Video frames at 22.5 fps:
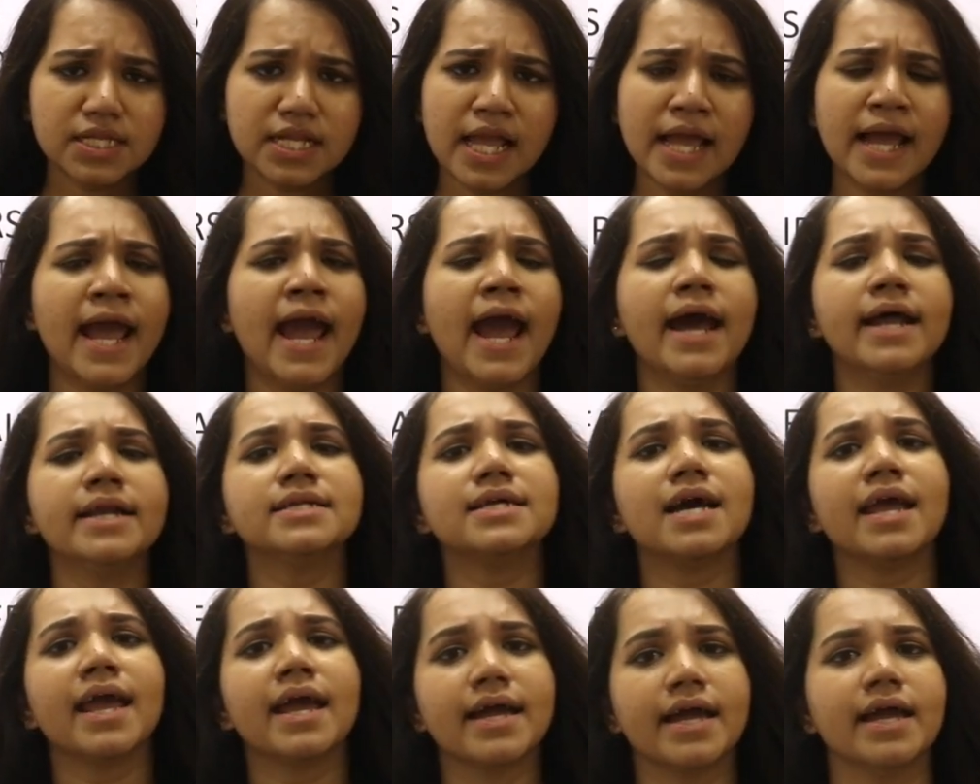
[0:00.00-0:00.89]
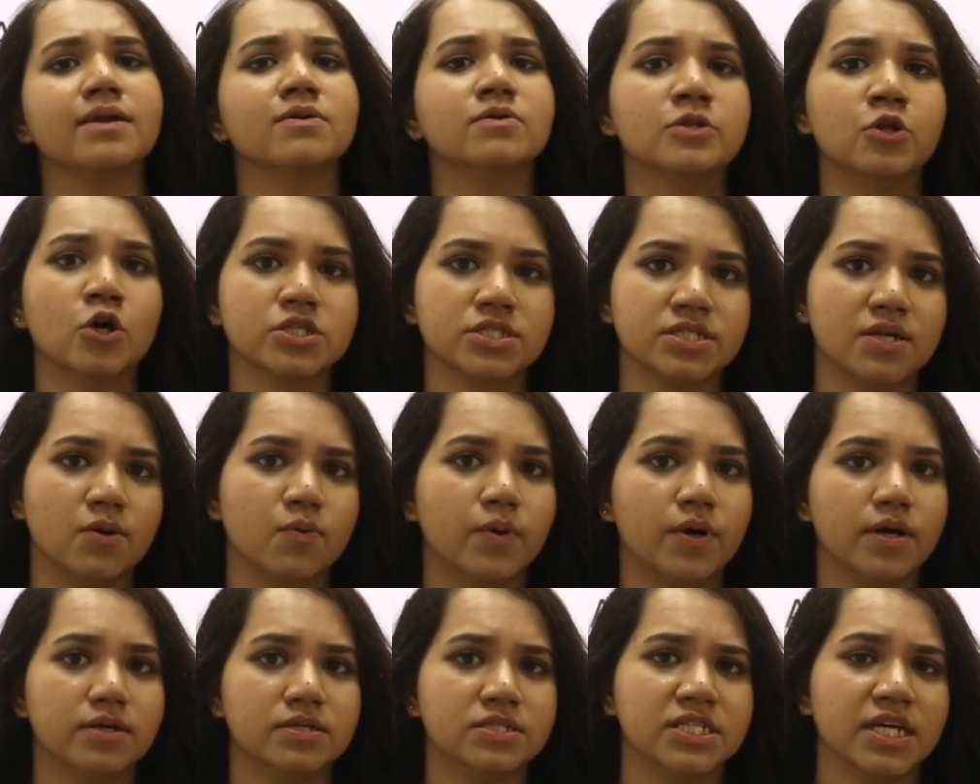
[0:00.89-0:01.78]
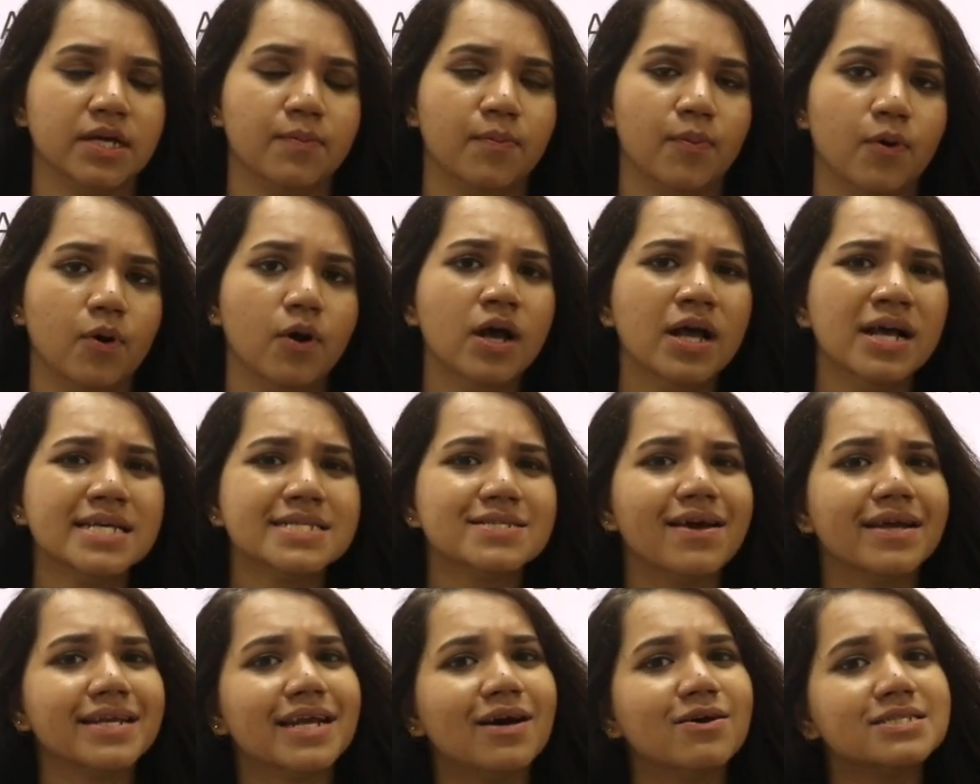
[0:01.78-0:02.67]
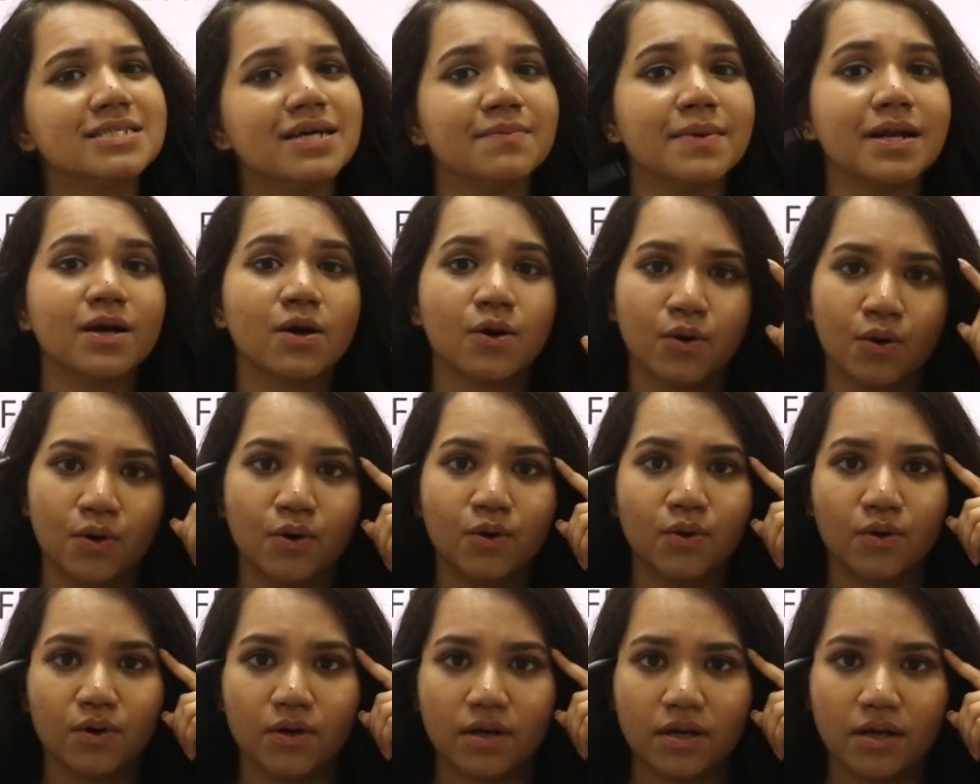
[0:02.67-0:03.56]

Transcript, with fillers: অ্যান্ড এগেন দশটা ওয়ার্ড শিখবো সো এটা হচ্ছে আমার গোল